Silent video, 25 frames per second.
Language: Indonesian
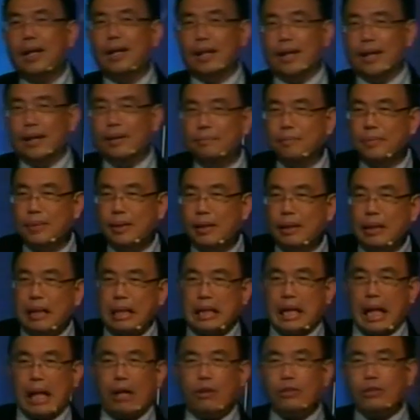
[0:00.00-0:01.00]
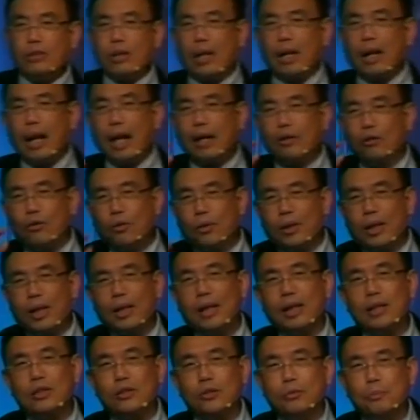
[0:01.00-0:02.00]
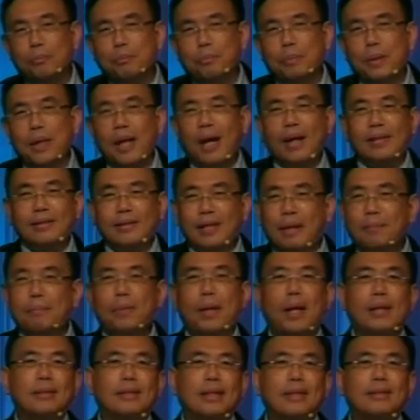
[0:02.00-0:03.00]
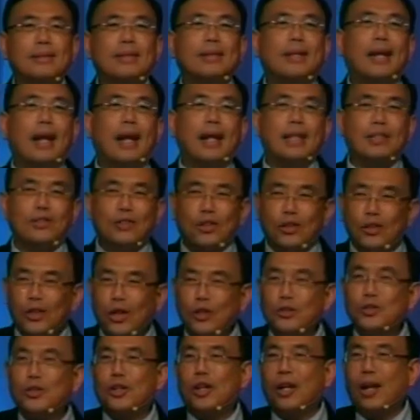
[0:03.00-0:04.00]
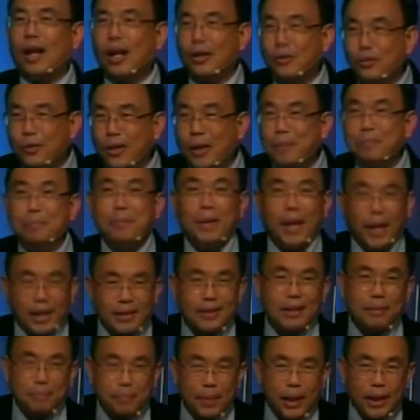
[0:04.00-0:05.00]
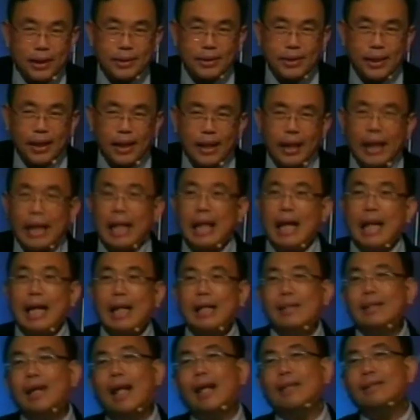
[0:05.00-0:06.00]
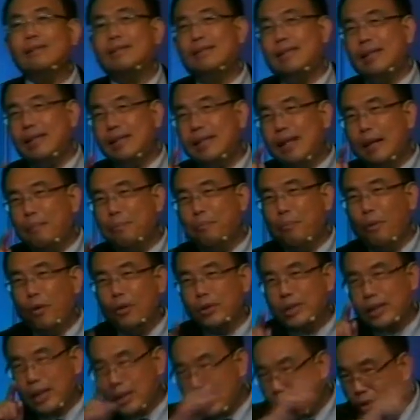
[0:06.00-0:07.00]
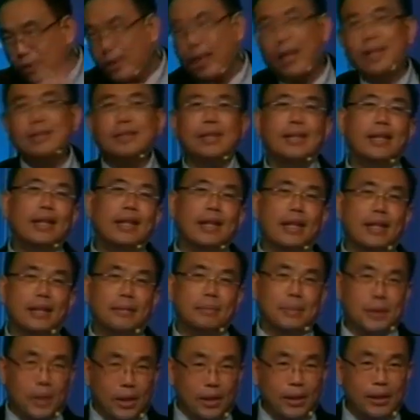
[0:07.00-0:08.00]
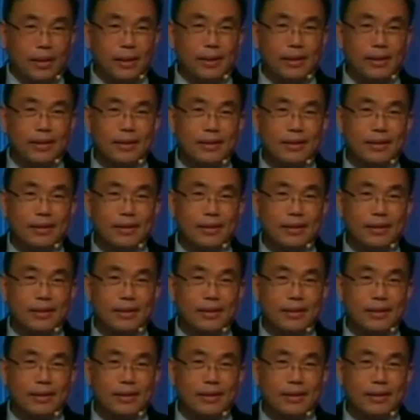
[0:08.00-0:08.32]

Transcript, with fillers: enggak? Kalau saudara lakukan itu biasa-biasa, segala sesuatu yang saudara lakukan biasa-biasa, nanti yang bosan saudara sendiri, betul?